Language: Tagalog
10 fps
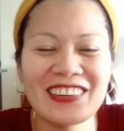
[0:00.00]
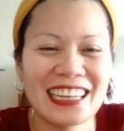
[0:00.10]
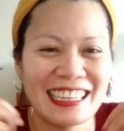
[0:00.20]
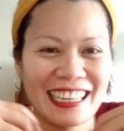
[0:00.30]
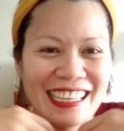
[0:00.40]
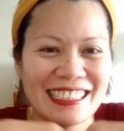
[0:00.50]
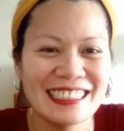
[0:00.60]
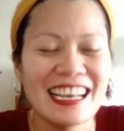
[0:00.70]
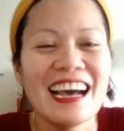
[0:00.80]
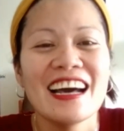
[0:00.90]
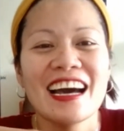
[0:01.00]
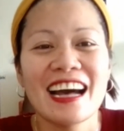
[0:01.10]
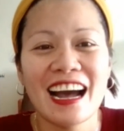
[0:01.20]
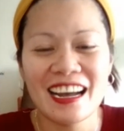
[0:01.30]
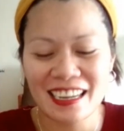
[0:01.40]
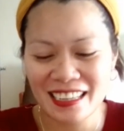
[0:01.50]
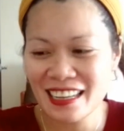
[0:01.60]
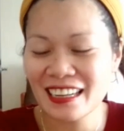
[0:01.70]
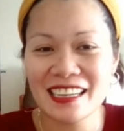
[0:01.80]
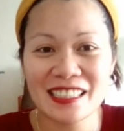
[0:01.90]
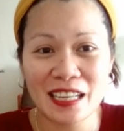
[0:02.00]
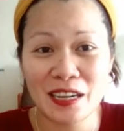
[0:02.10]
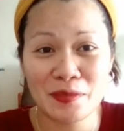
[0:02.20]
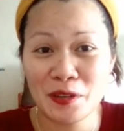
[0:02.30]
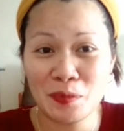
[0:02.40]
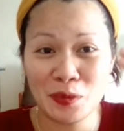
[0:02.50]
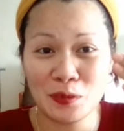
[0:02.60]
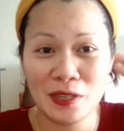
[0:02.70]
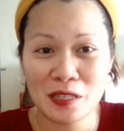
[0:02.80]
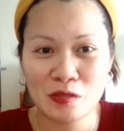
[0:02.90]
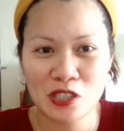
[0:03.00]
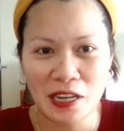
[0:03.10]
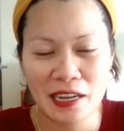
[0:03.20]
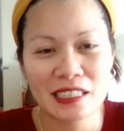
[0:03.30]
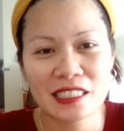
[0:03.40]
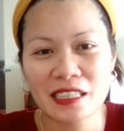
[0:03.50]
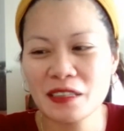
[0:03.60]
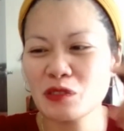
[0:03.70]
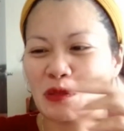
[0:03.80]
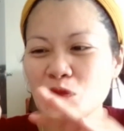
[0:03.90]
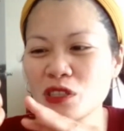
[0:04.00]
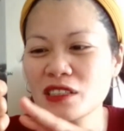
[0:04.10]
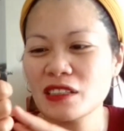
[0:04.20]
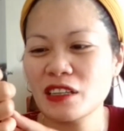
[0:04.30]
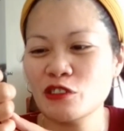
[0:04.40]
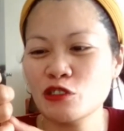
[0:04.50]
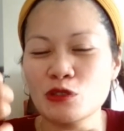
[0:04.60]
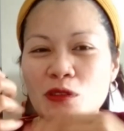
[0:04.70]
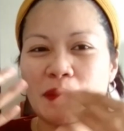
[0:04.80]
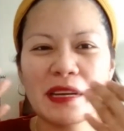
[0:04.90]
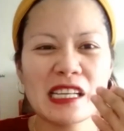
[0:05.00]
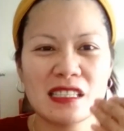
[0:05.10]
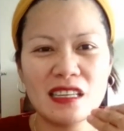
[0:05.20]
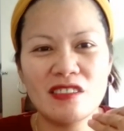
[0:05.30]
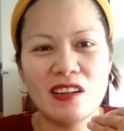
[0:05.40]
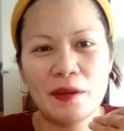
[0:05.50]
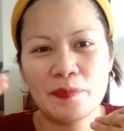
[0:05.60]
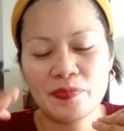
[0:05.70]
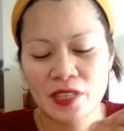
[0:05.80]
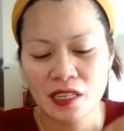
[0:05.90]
Joke lang guys. Ah, uh, kaya guys, uh, ah, pinuputulan ko siya kasi gusto ko yung ano, gusto ko lang maiksi, yun lang.